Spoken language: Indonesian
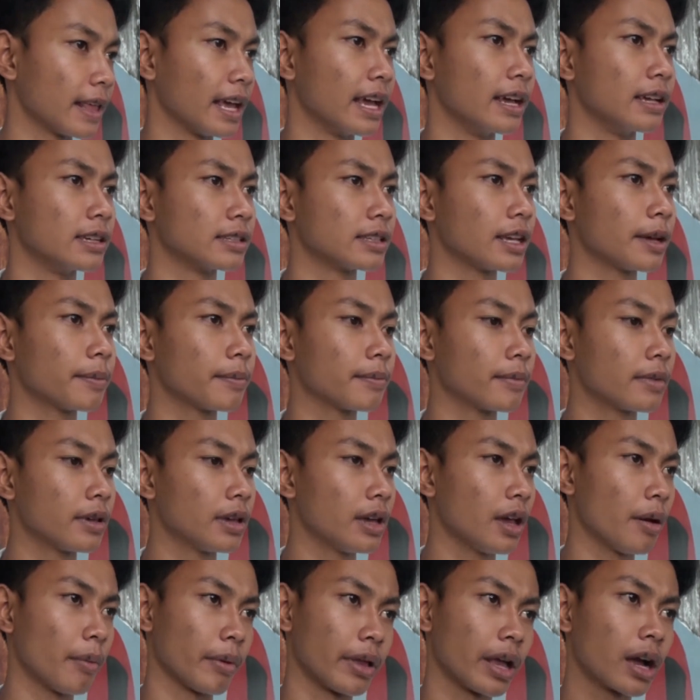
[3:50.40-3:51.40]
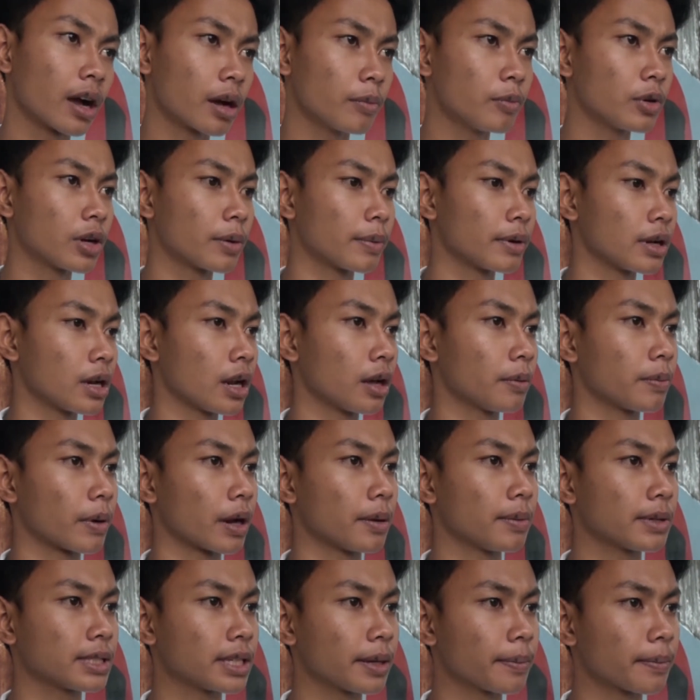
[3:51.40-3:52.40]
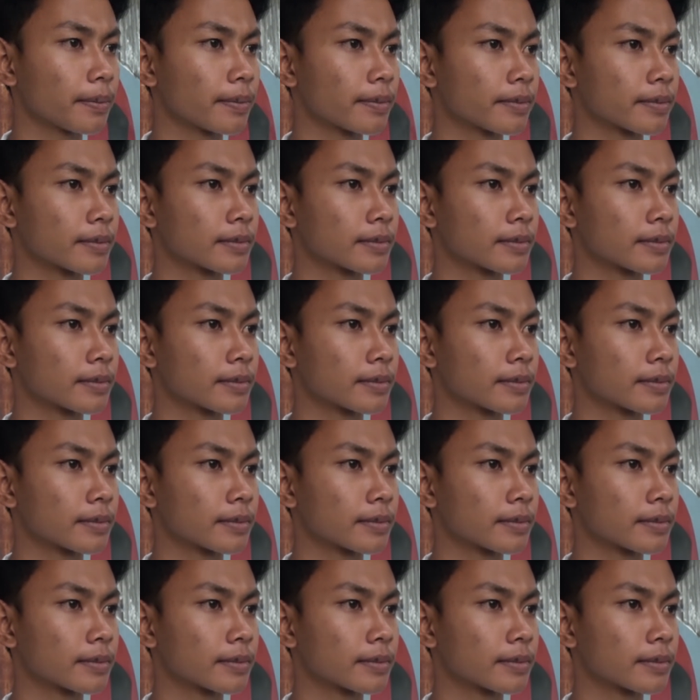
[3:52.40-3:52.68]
eh sep emangnya kamu dapat nilai berapa sep